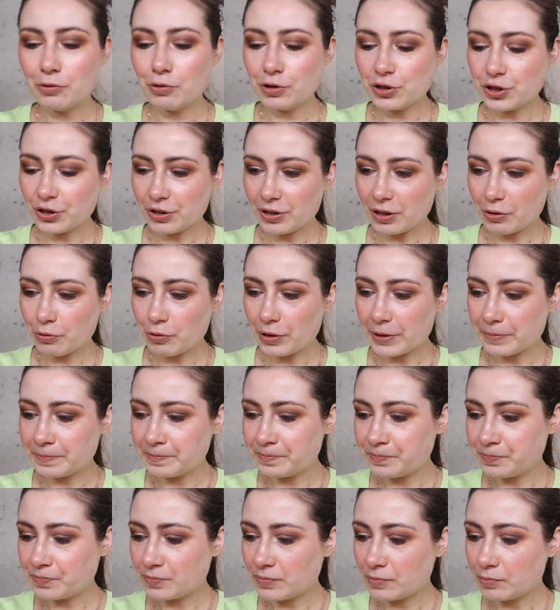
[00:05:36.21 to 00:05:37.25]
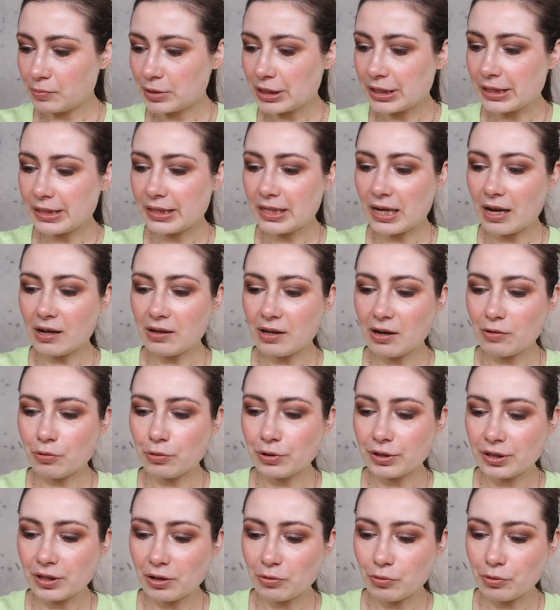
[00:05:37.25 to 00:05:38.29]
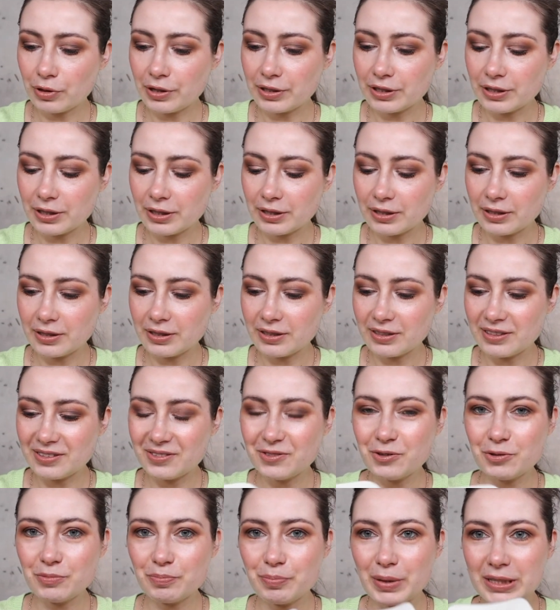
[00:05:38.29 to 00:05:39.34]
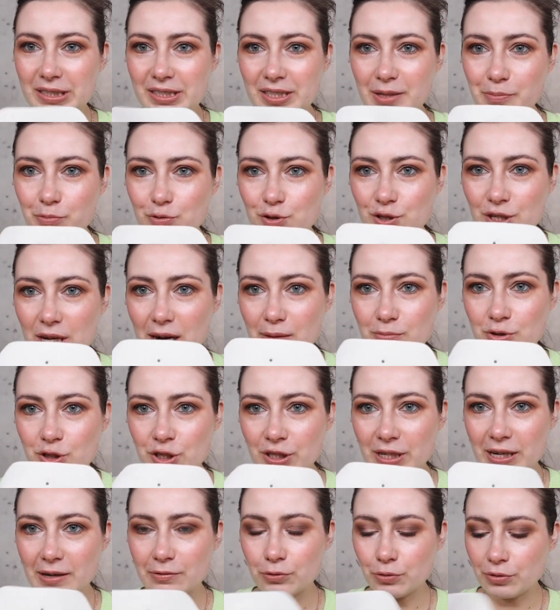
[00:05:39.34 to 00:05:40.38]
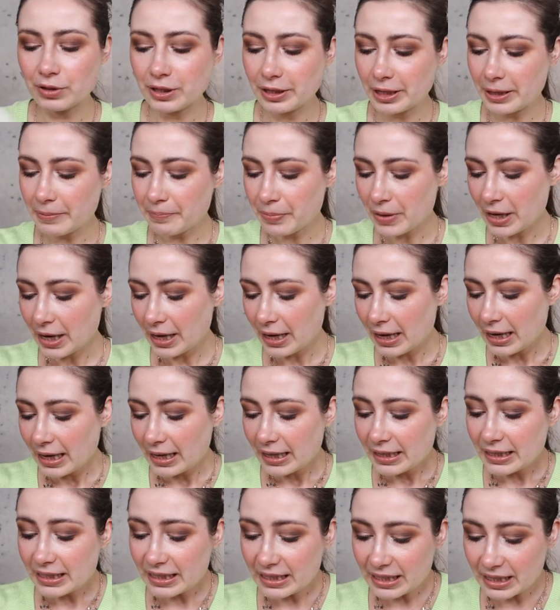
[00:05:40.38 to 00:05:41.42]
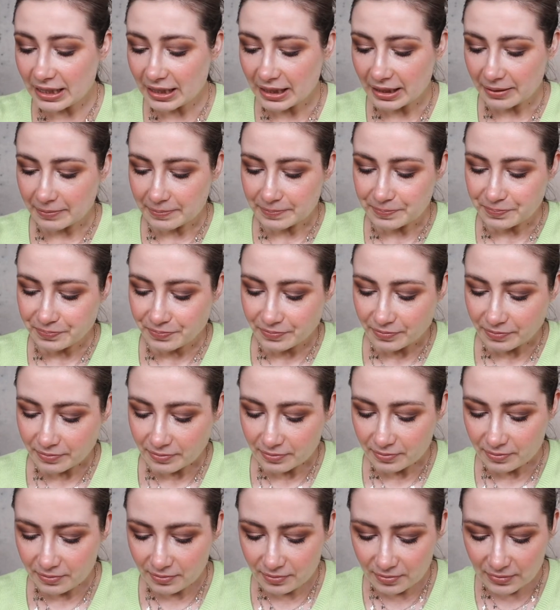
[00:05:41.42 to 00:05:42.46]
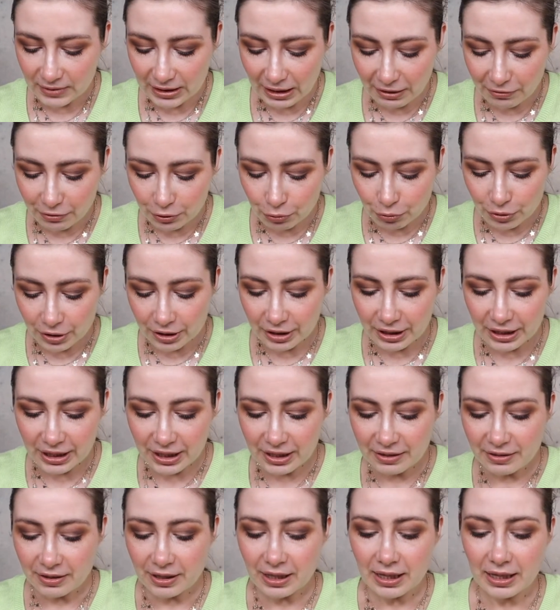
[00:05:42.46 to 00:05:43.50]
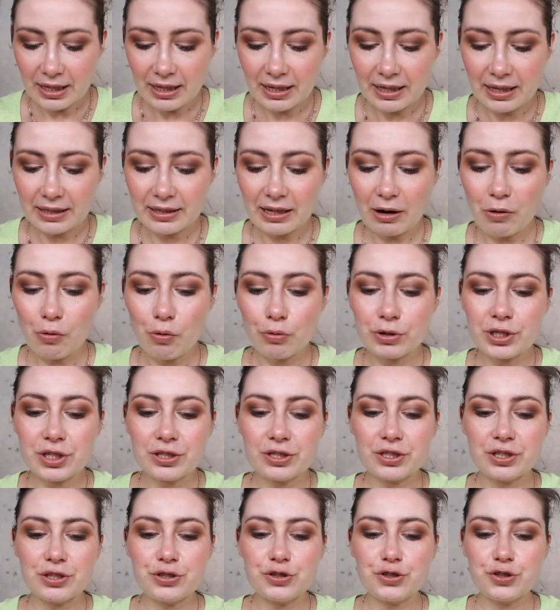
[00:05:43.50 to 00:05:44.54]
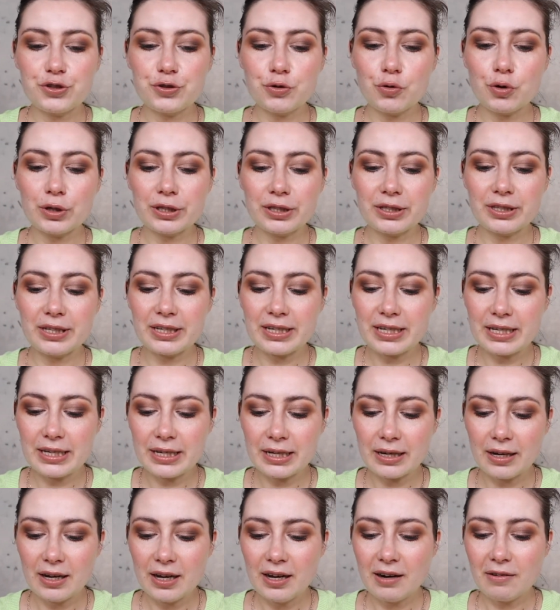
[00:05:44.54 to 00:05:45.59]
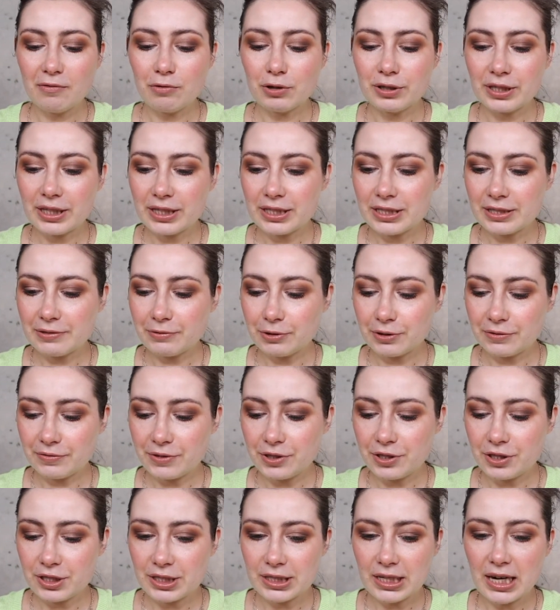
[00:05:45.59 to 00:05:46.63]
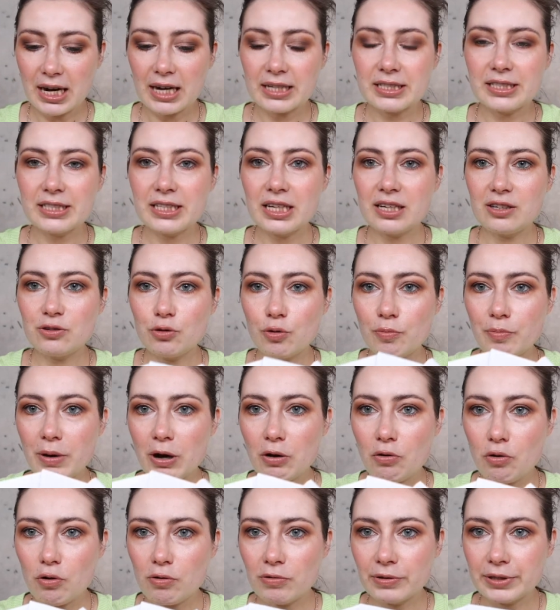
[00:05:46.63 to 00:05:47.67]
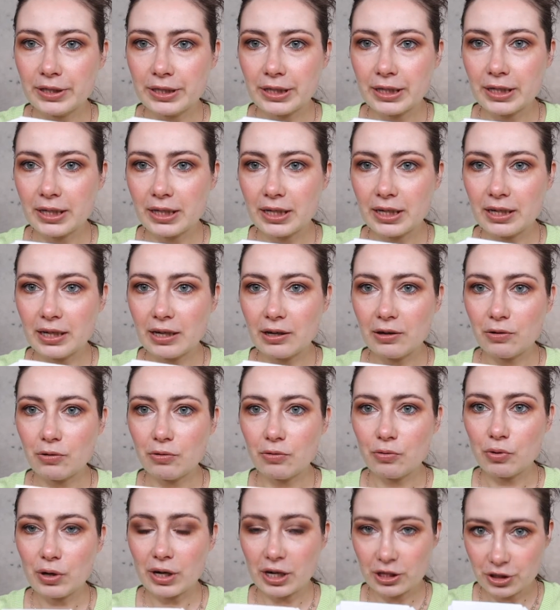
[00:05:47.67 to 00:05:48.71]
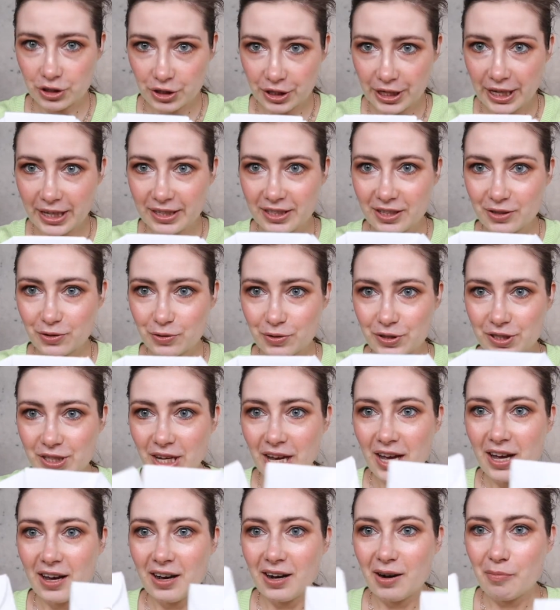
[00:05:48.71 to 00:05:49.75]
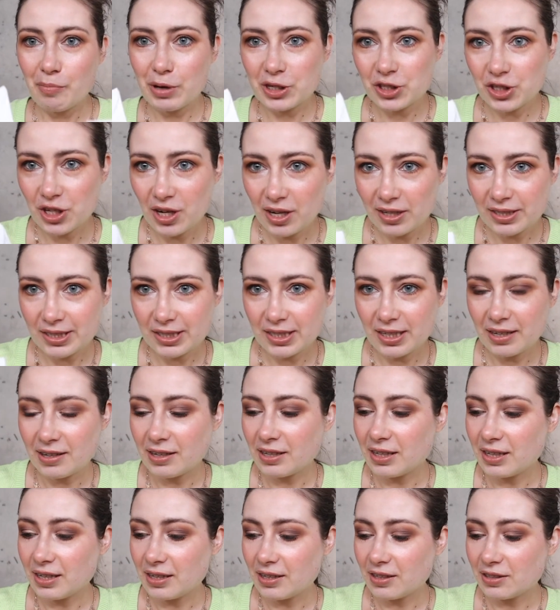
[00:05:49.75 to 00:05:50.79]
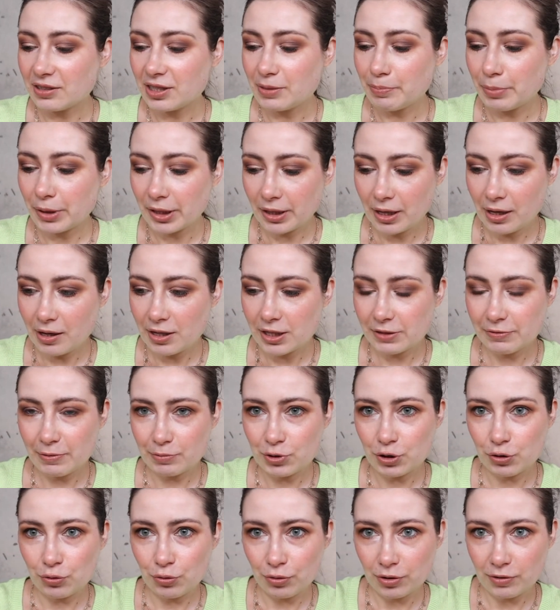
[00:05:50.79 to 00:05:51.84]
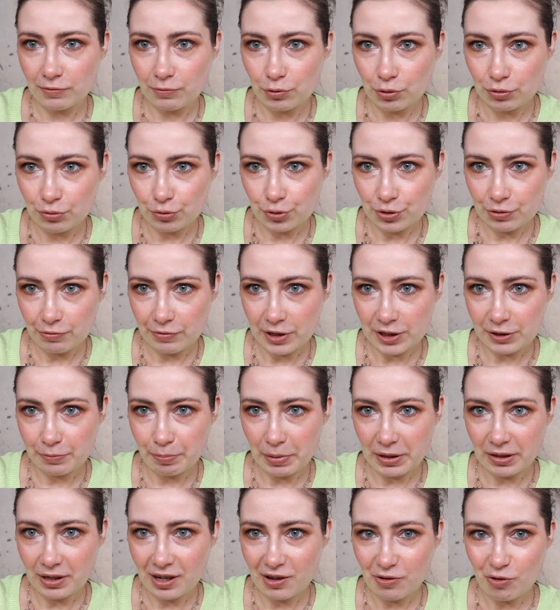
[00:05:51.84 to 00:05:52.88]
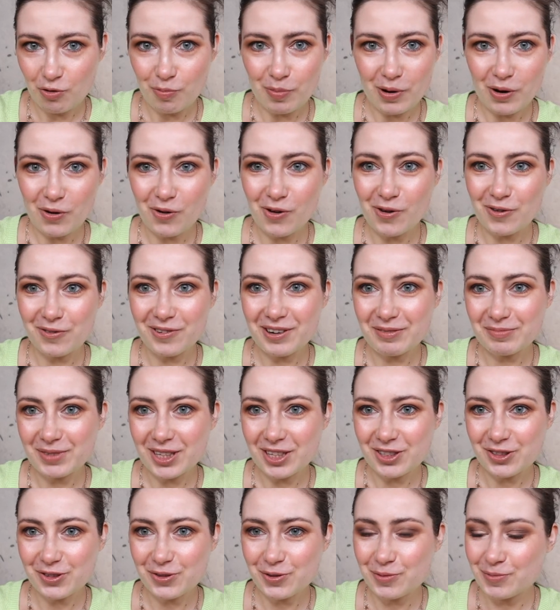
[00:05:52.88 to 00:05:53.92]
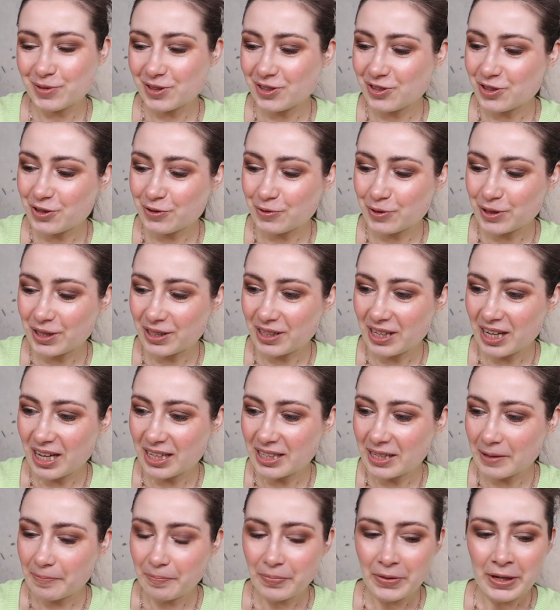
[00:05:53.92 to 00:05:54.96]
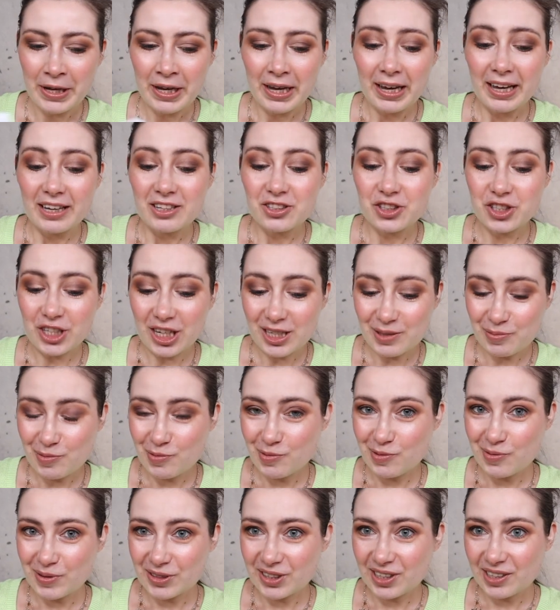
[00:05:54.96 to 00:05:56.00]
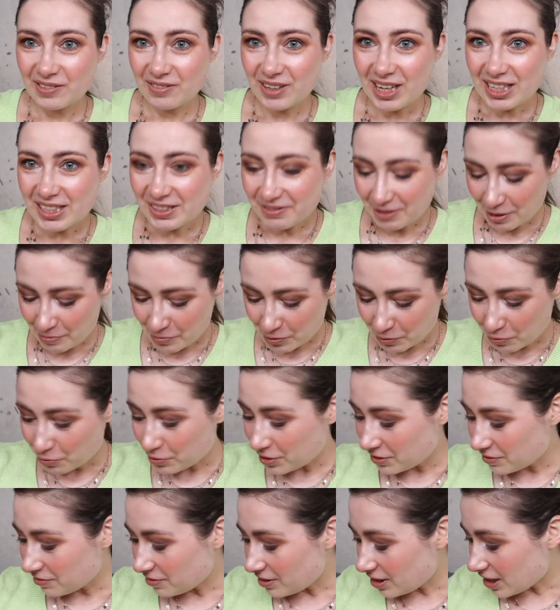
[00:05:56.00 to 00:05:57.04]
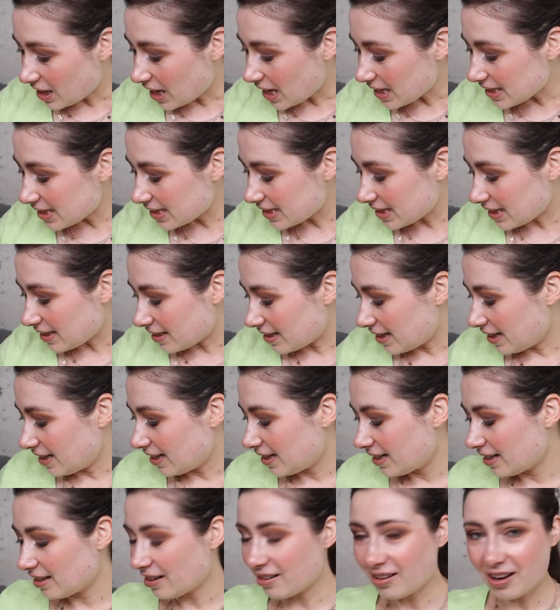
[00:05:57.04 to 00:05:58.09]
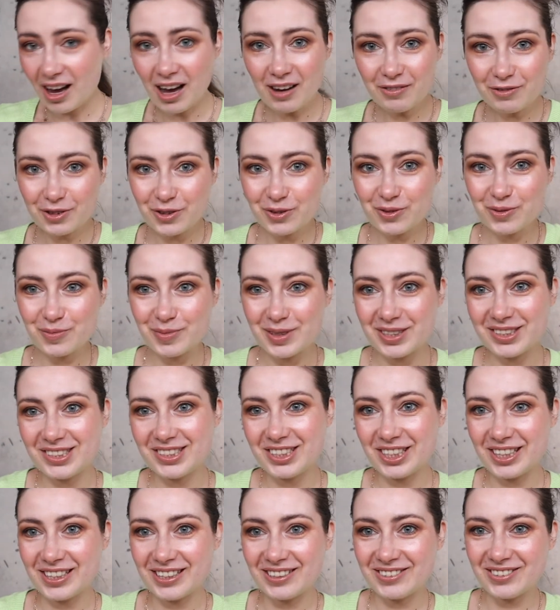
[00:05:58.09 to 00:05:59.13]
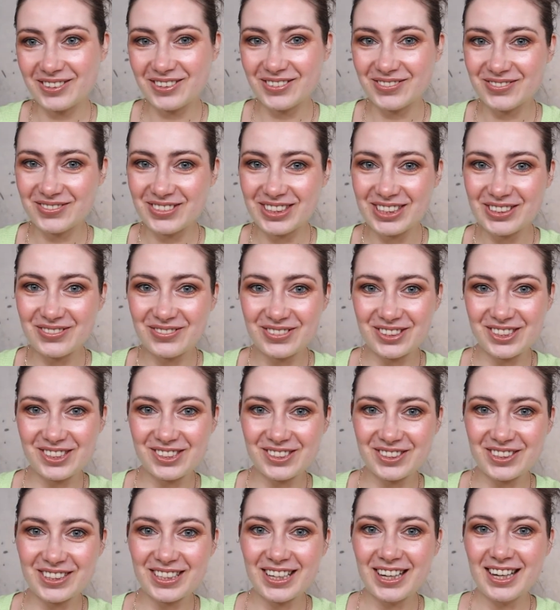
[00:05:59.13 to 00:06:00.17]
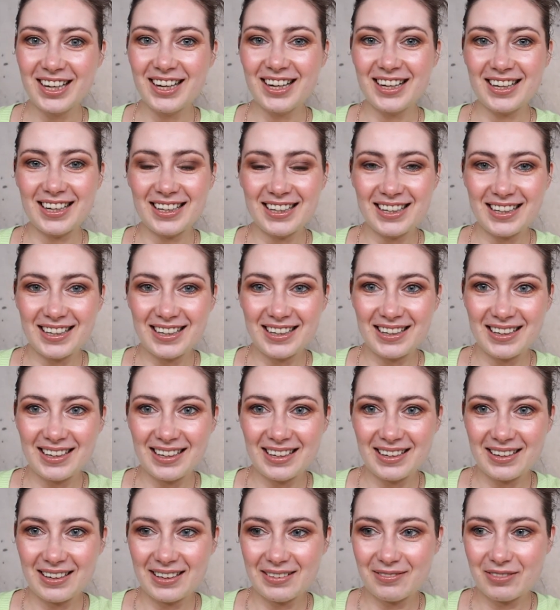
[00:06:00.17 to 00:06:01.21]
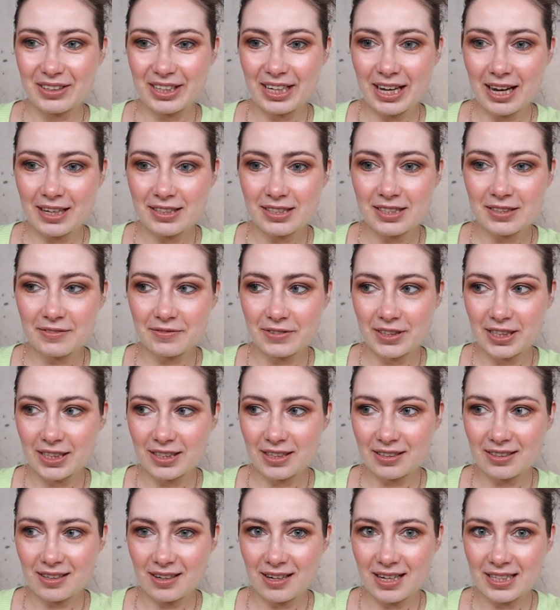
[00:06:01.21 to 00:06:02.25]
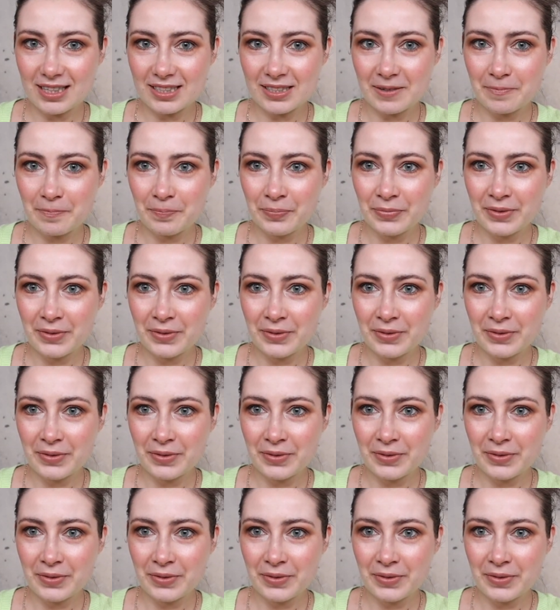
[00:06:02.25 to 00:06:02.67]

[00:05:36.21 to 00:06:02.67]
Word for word: очень такой материал какой-то такой, э, ну, по типу замши, да, внутри. И Внутри э, находятся еще три вот эти вот, видите, отдельно упакованных э, украшения. То есть, пожалуйста, э, не понравилось вам что-то, вот уже у вас подарок упакован, вам даже думать ничего не надо. Сейчас мы будем открывать с вами, удивляться, как вы думаете, к какому мне придет э, варианте в этот раз.